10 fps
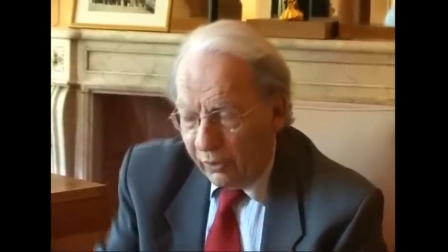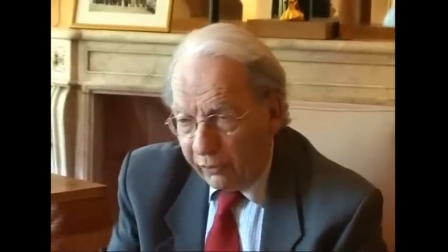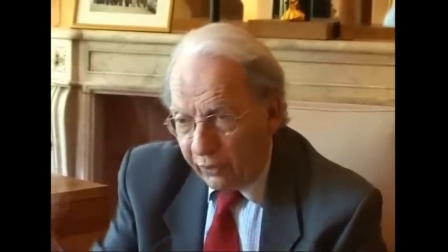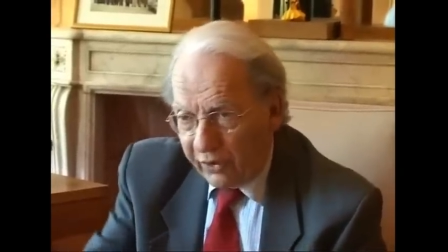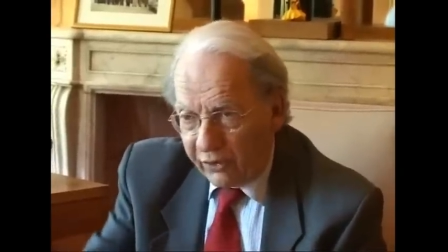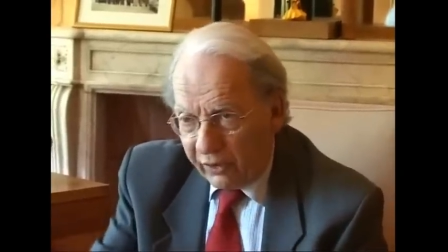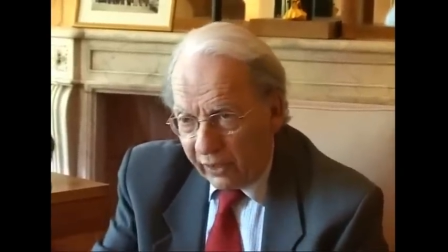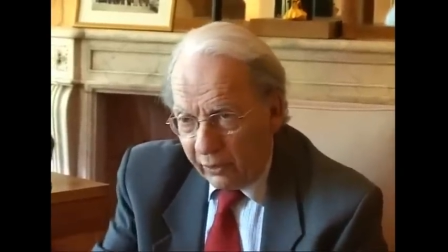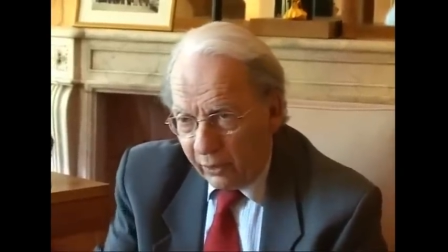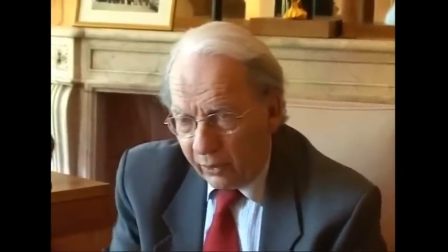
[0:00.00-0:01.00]
défense
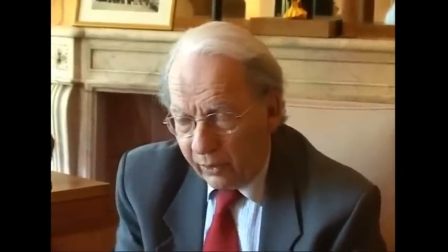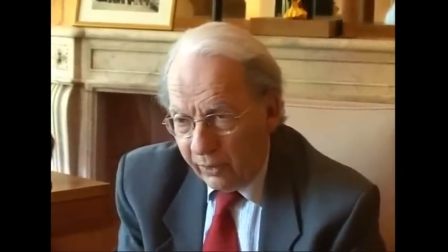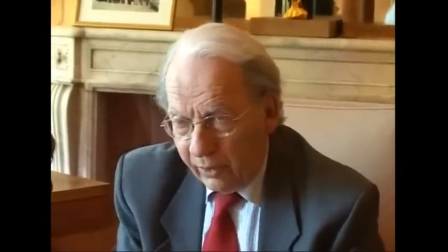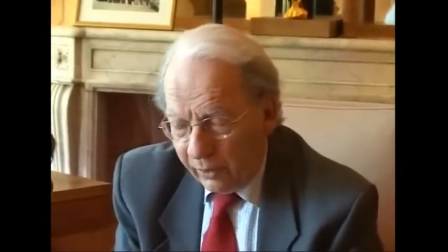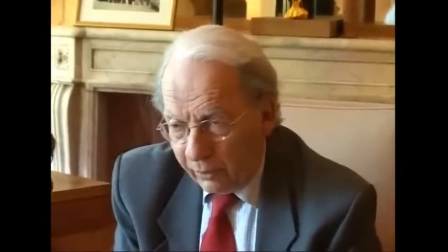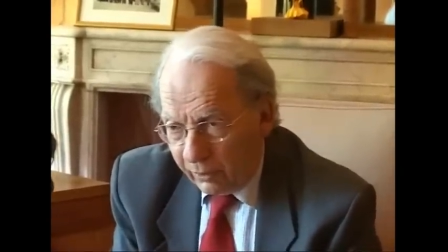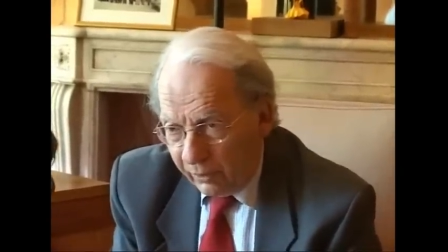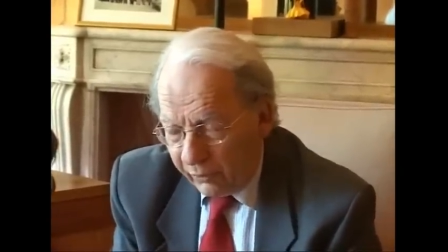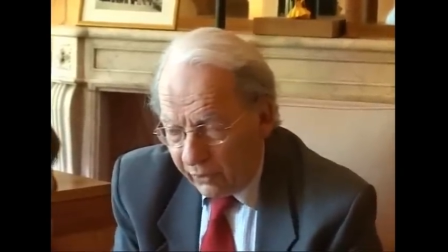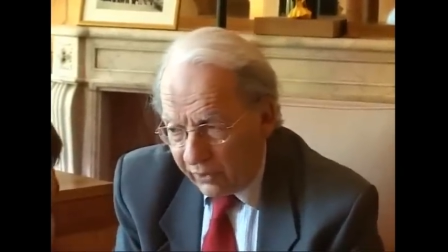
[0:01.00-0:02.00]
extérieure, de
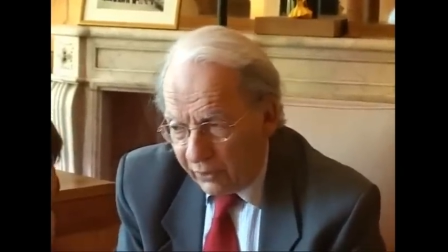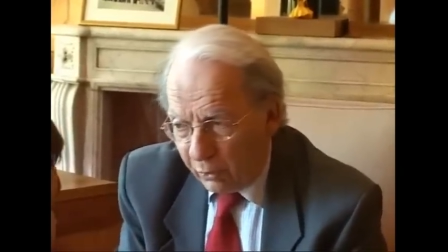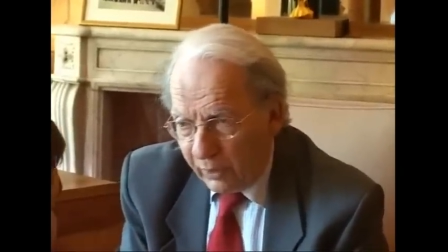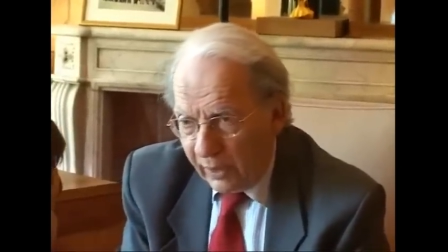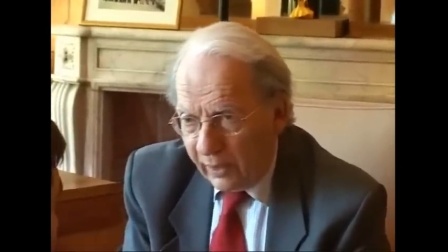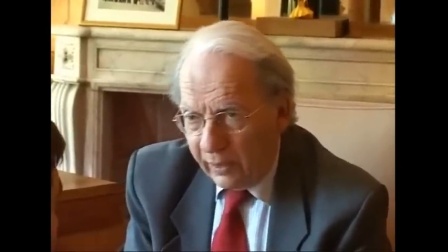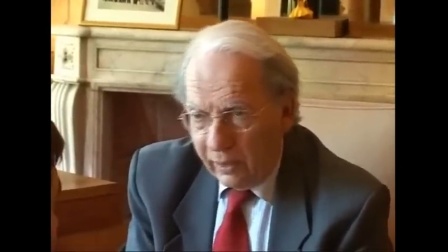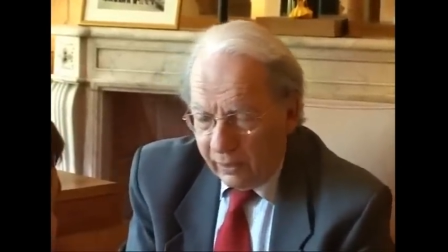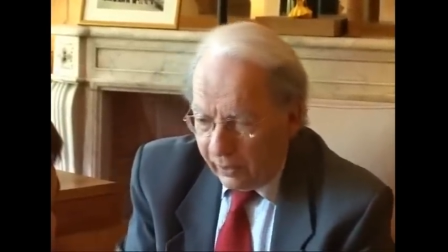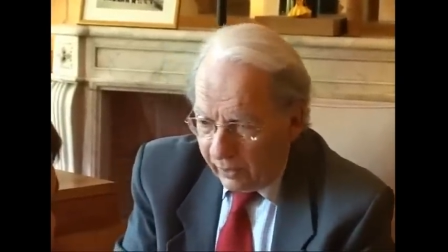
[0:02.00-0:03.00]
défense nationale,
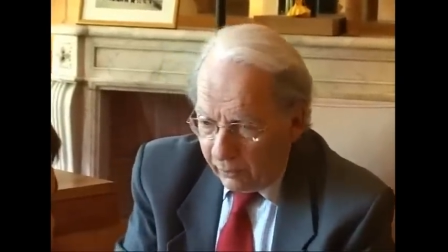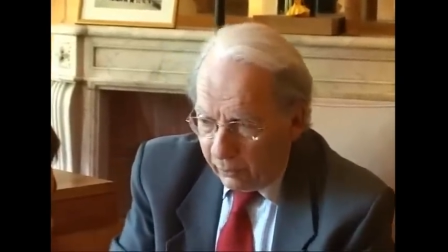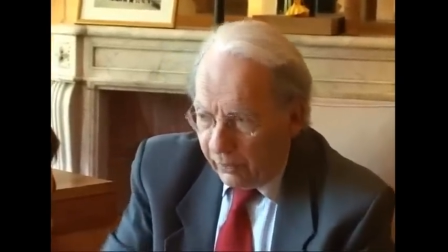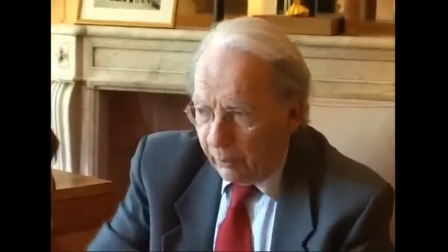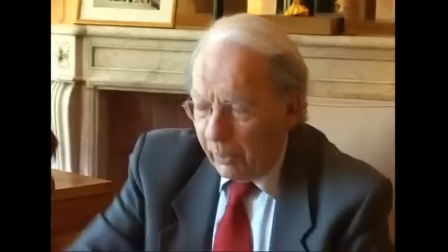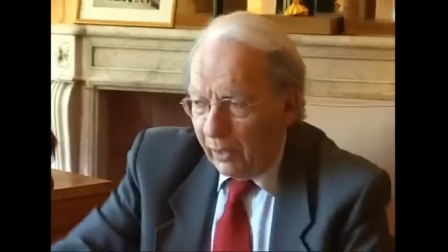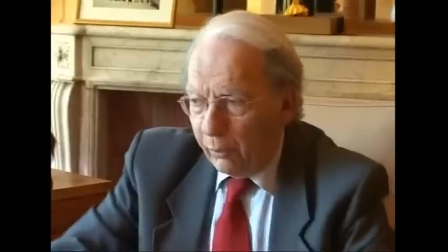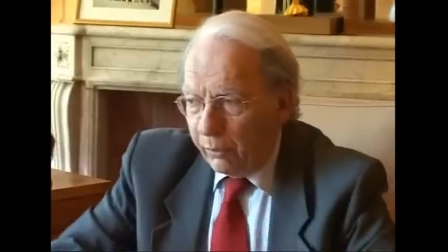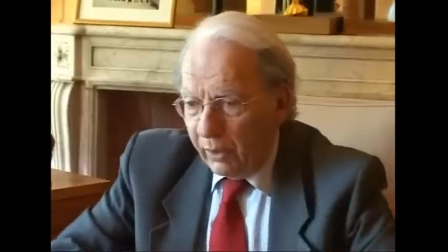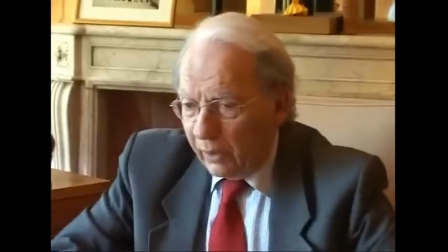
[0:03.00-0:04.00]
et n'est pas à
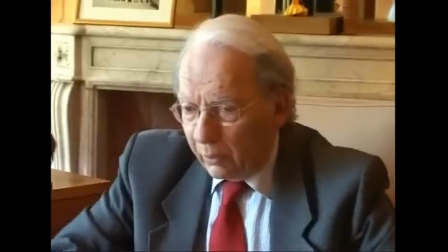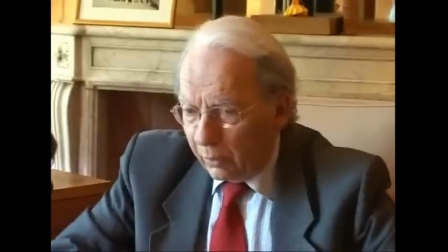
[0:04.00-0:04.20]
lutter